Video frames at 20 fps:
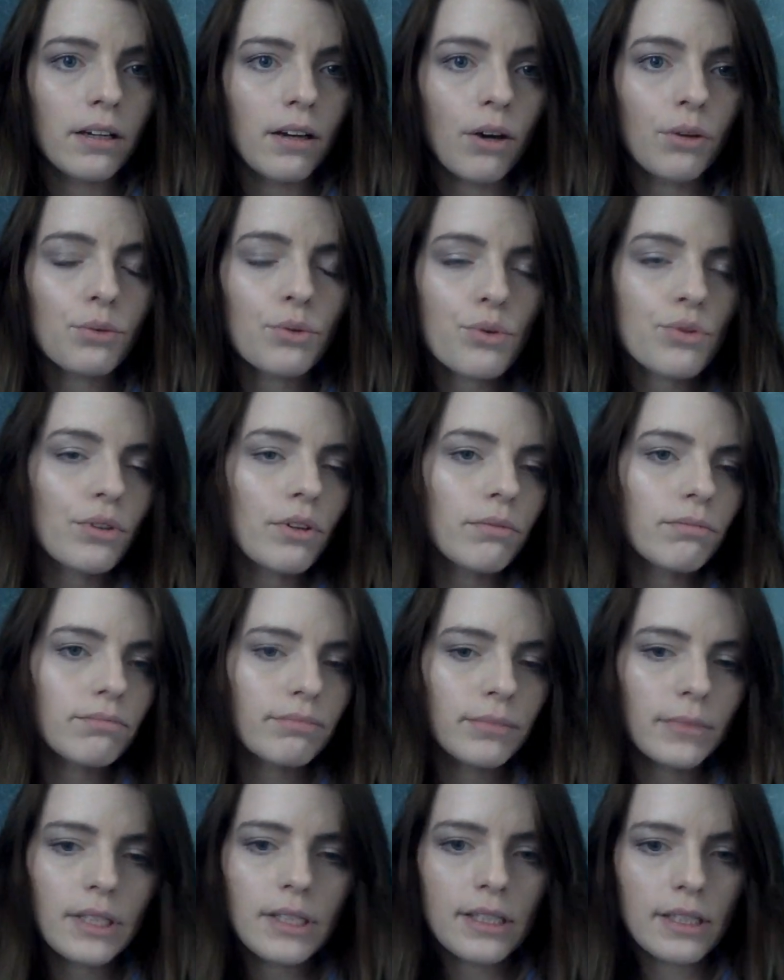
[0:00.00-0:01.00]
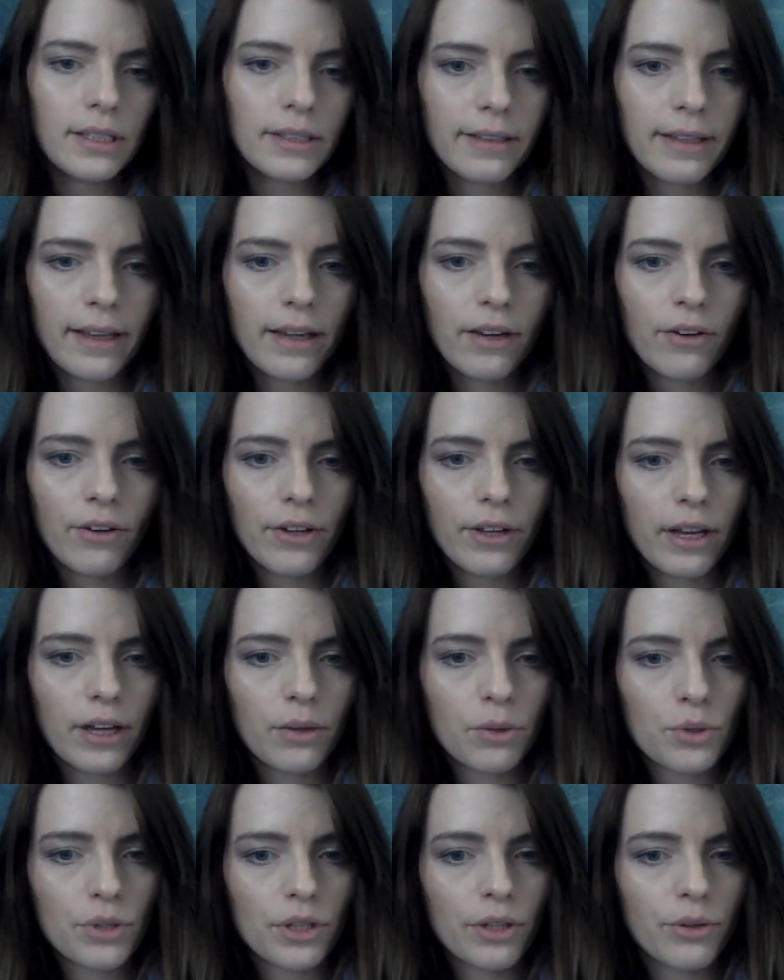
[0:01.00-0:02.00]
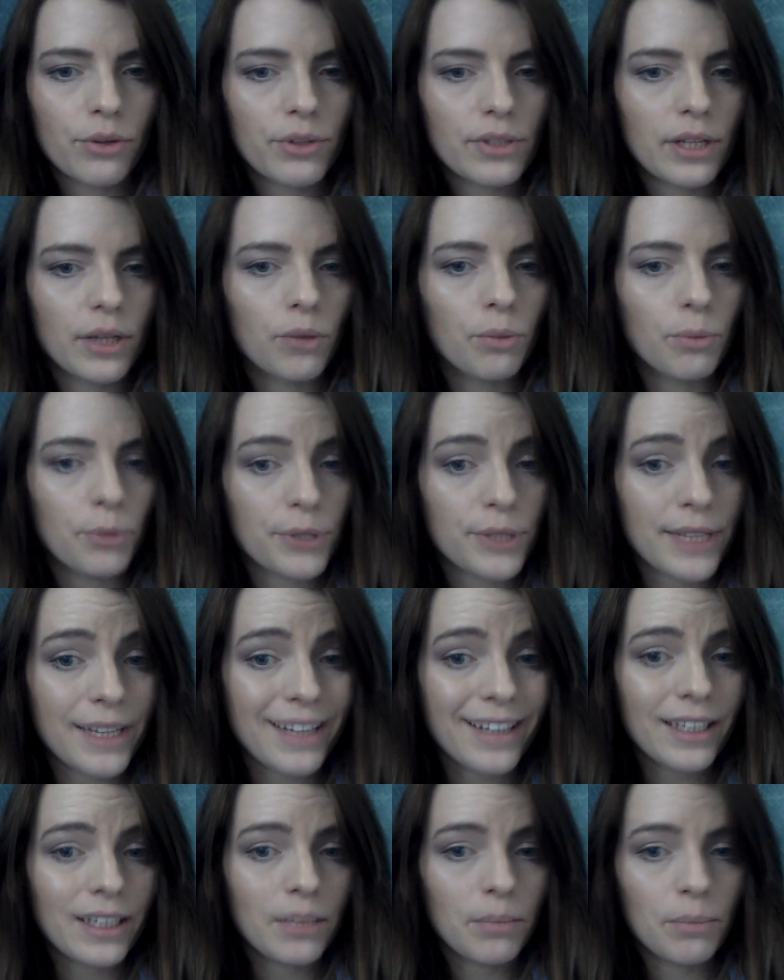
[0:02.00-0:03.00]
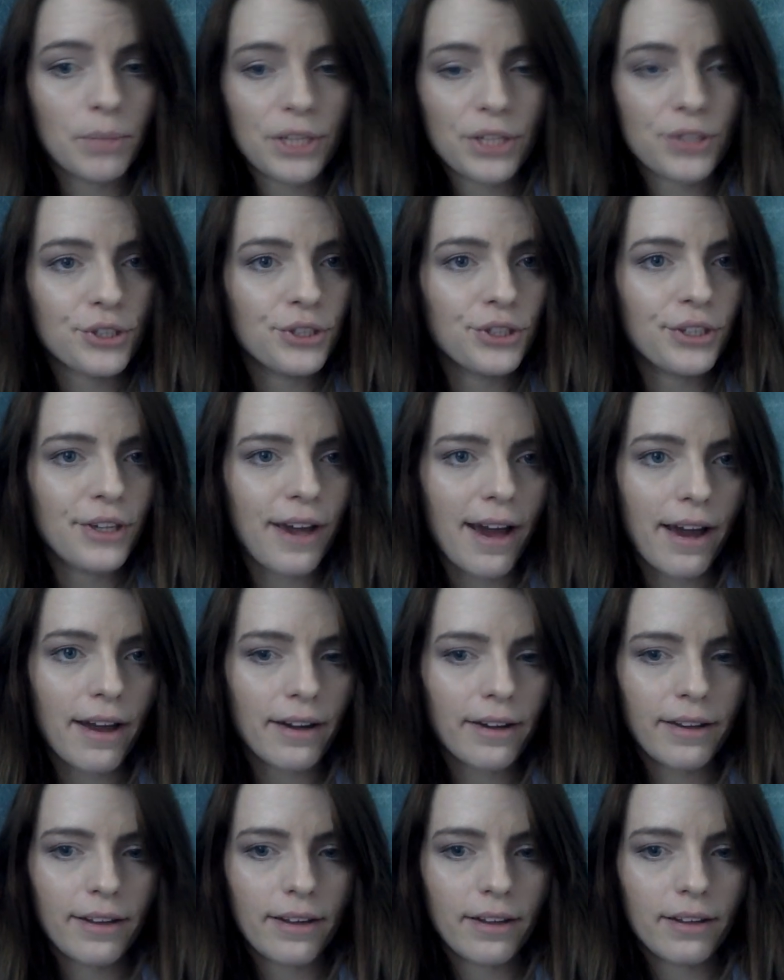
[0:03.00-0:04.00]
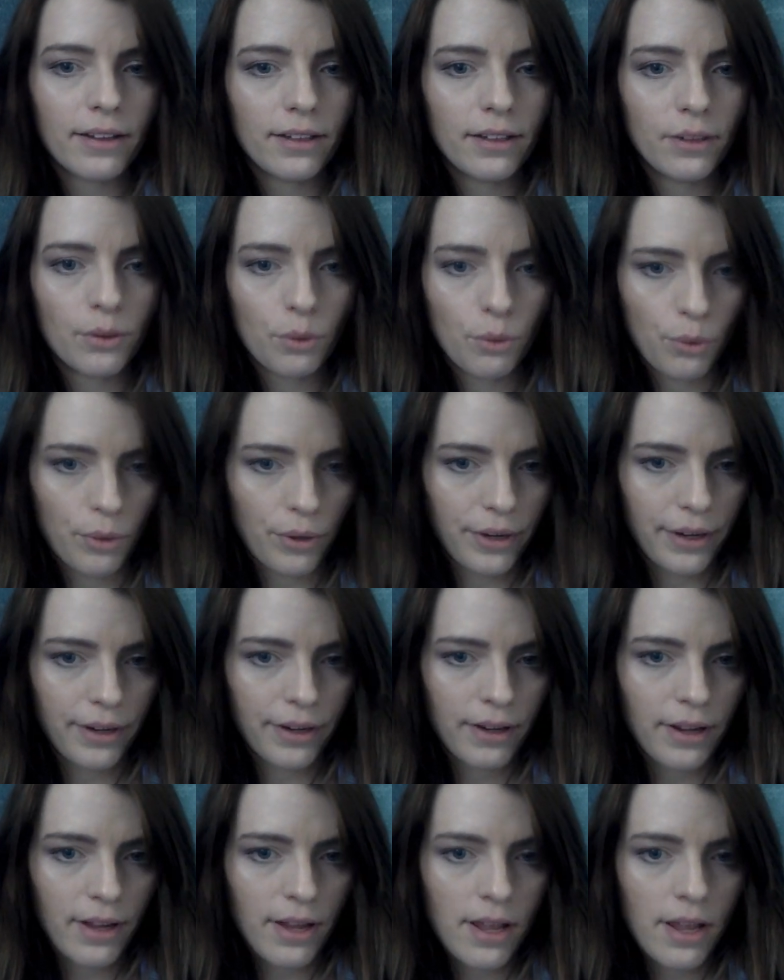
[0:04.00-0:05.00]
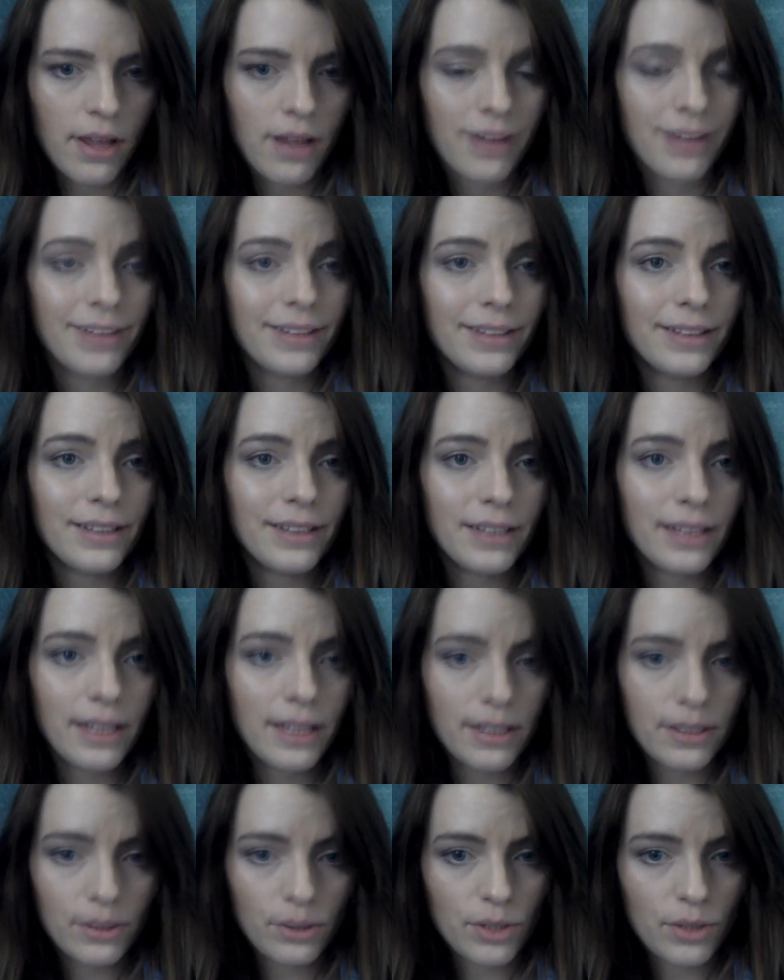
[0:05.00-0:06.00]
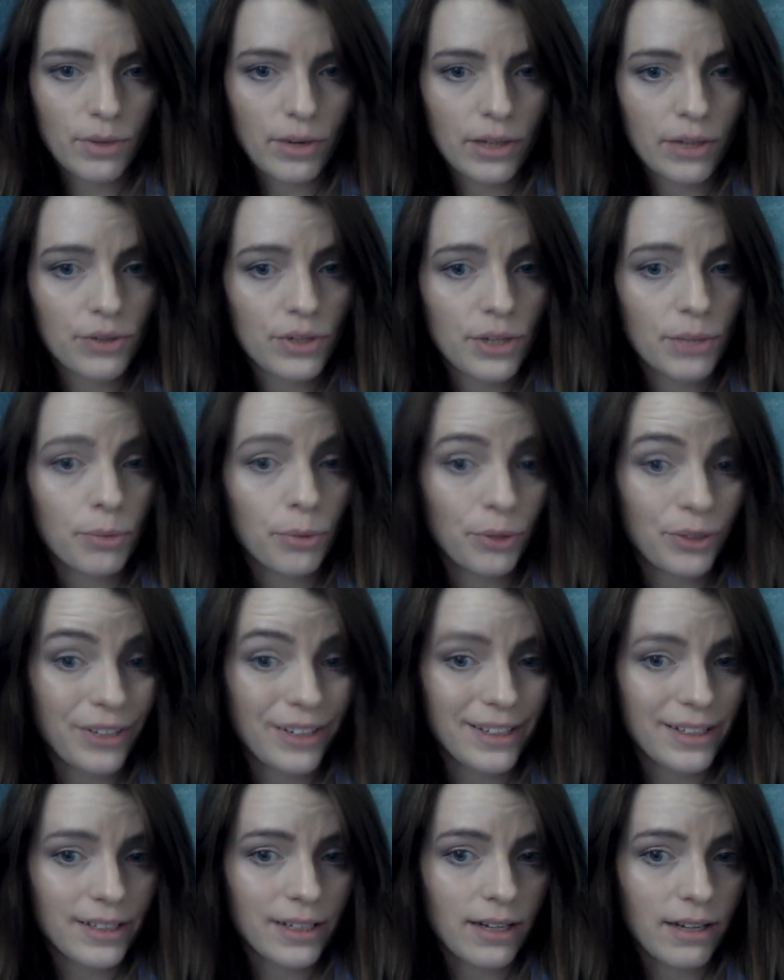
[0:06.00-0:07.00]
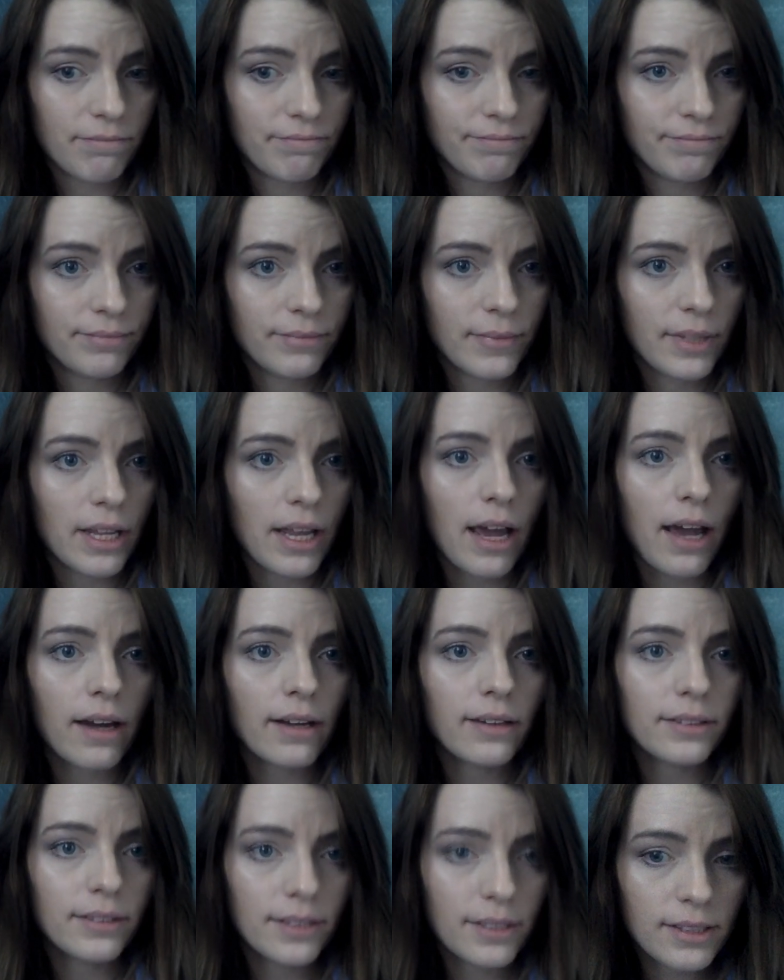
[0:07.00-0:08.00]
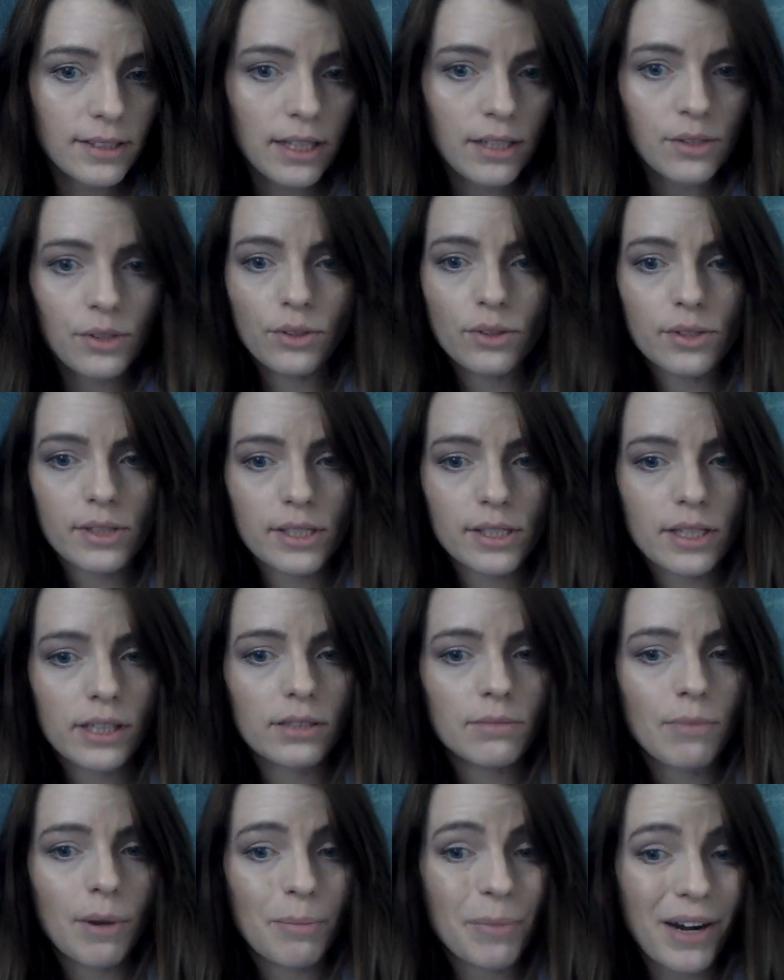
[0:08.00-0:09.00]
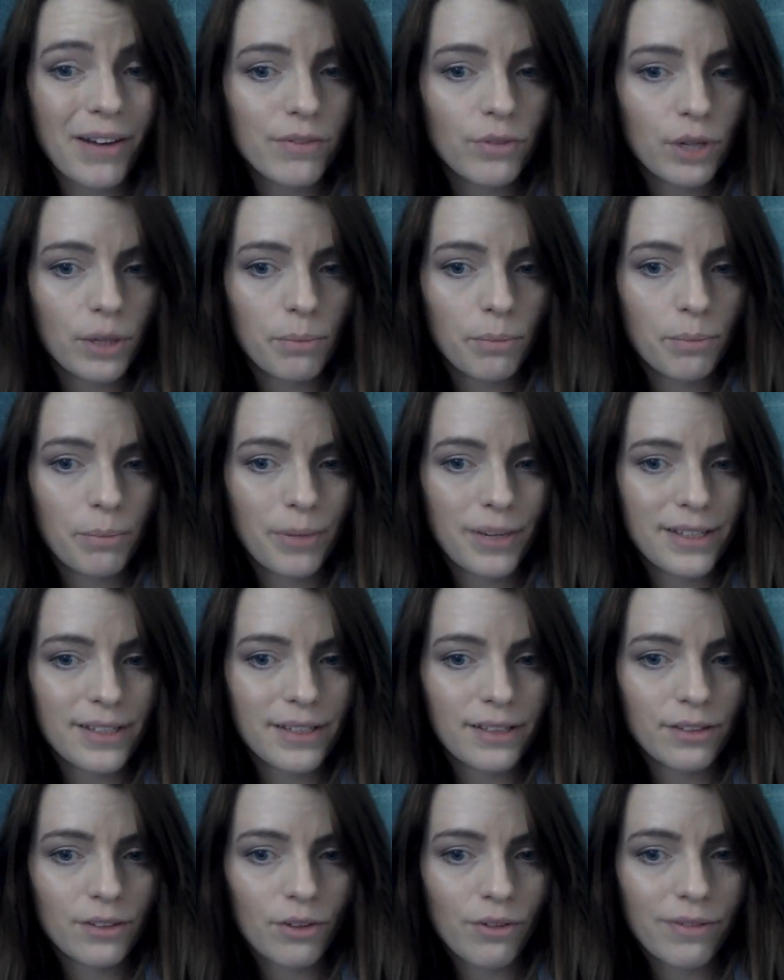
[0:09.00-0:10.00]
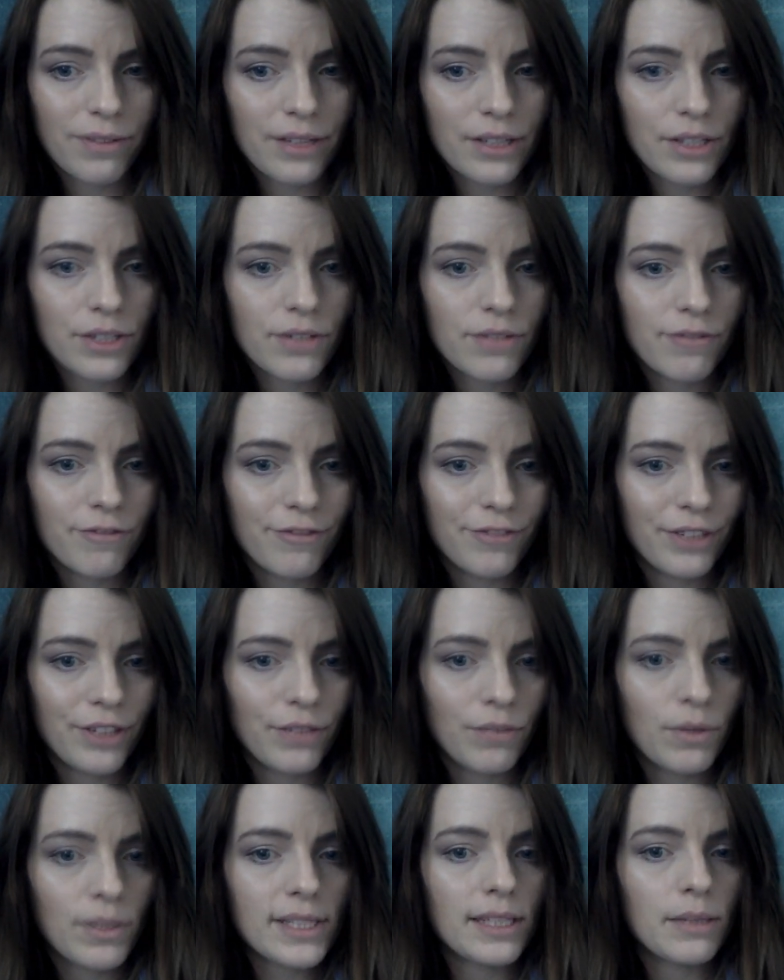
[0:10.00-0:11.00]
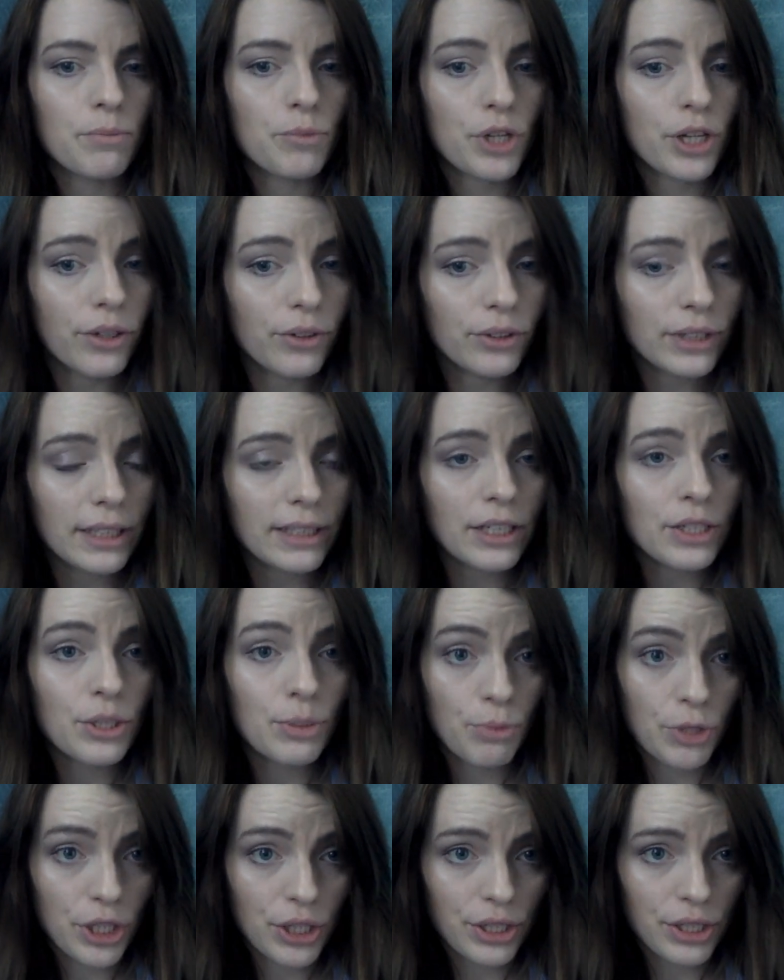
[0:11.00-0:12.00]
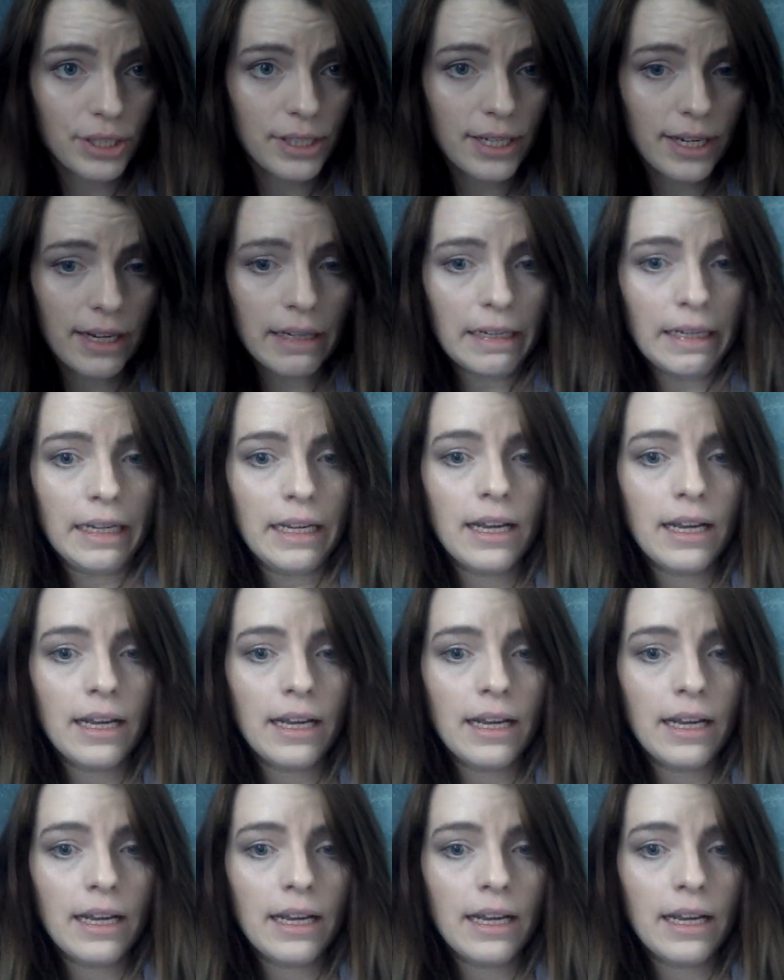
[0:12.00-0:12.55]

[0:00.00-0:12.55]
Otóż to nic innego jak różnego rodzaju piosenki, pieśni, arie i chóry. Nie jest to działalność reporterska. Artysta co do zasady ma prawo prezentować w nich własne przekonania czy przeżycia,